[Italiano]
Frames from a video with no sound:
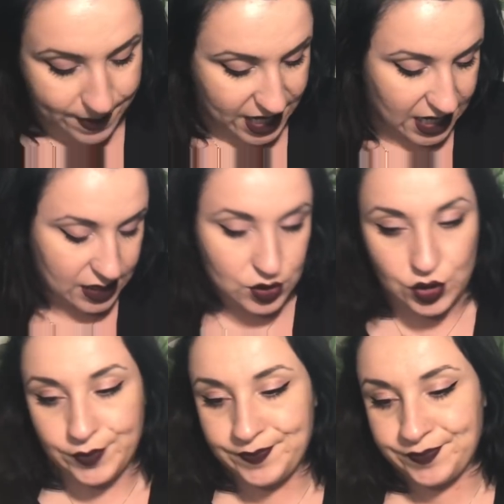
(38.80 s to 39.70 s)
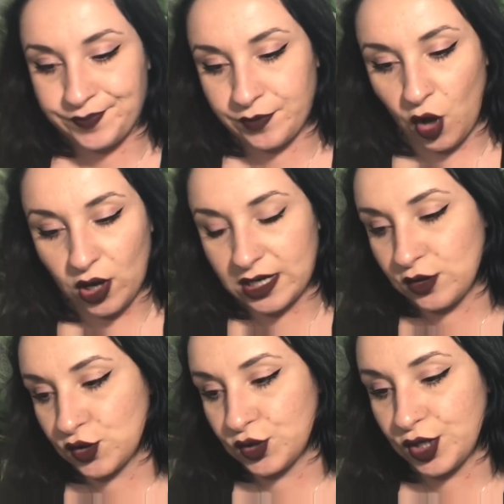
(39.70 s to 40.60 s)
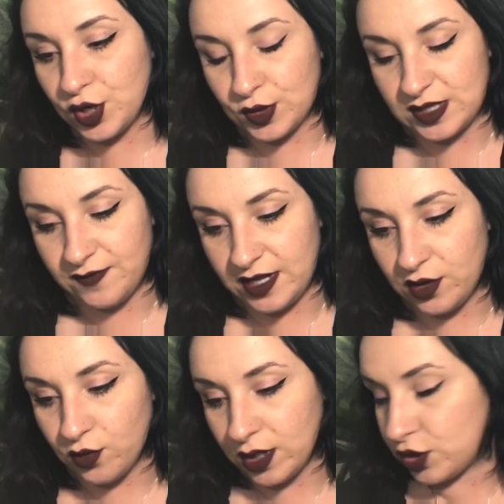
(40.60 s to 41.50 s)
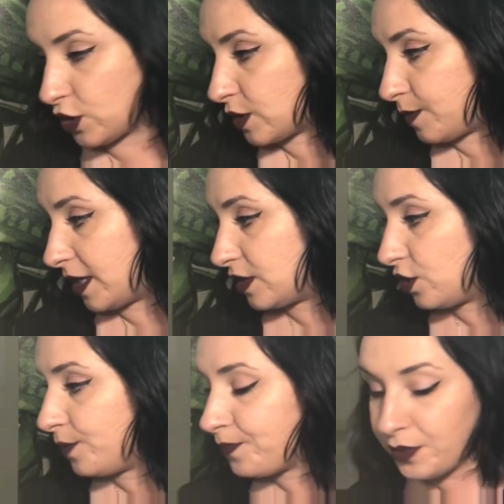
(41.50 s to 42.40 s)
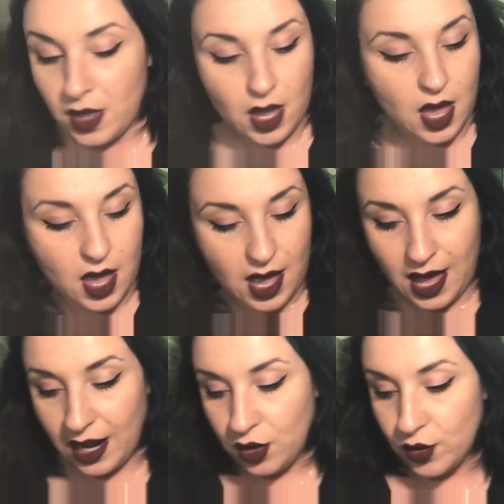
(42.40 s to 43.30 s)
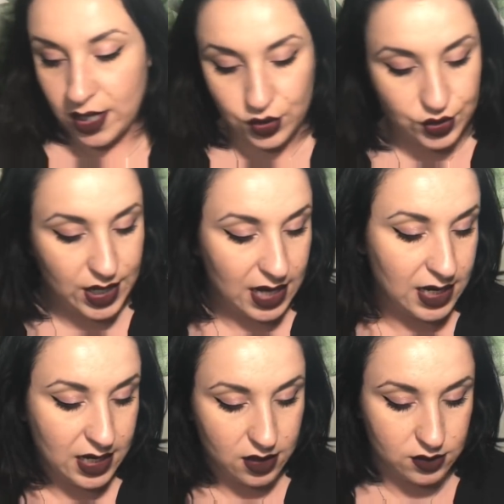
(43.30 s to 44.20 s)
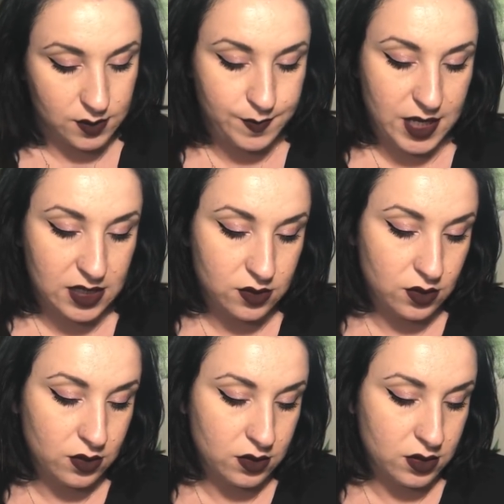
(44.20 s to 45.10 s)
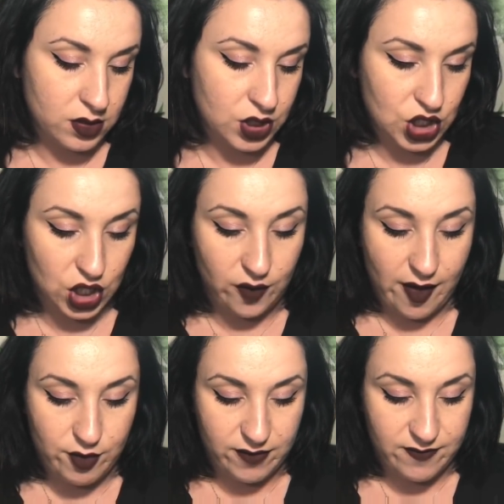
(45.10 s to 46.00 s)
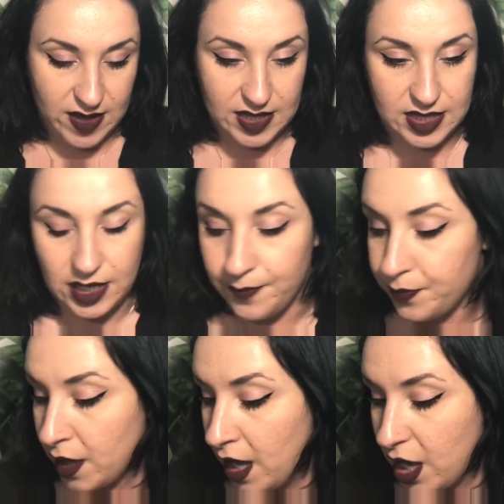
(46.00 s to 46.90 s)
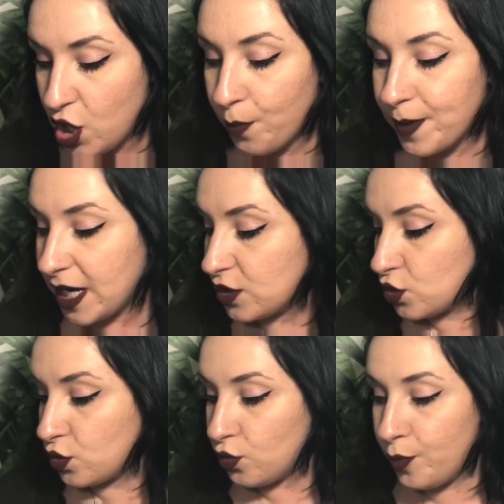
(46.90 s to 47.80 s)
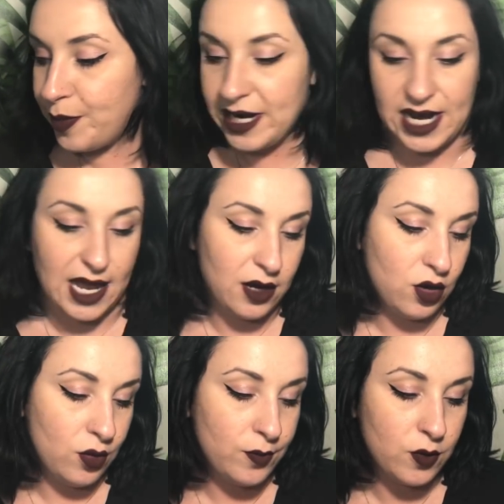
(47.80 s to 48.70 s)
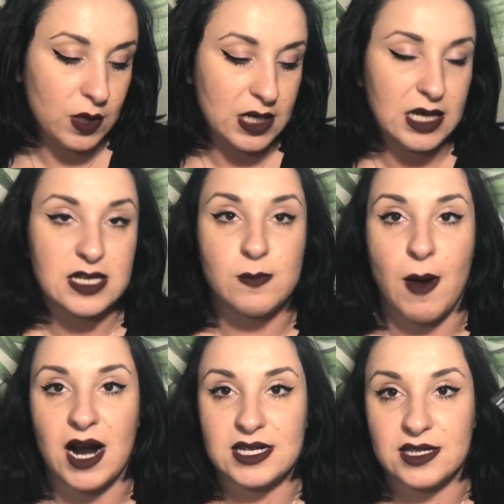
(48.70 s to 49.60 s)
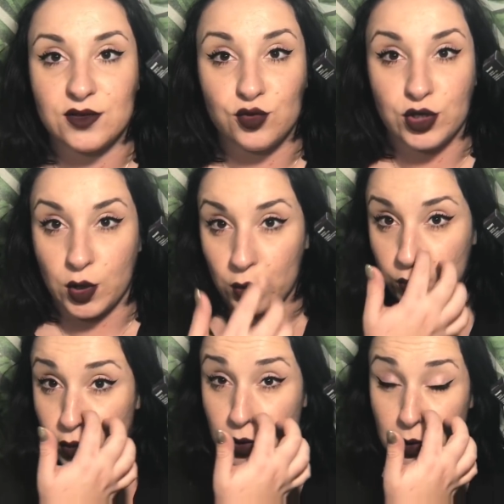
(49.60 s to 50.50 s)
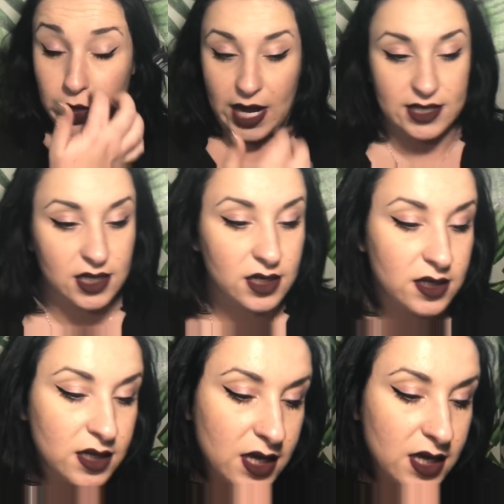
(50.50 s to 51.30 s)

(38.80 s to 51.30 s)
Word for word: Ho preso, ho anche lo scontrino così vi dico quanto ho speso, allora in totale ho speso eh, 19,20 euro e ho preso un pennello, quelli smart, tutto, tutti colorati,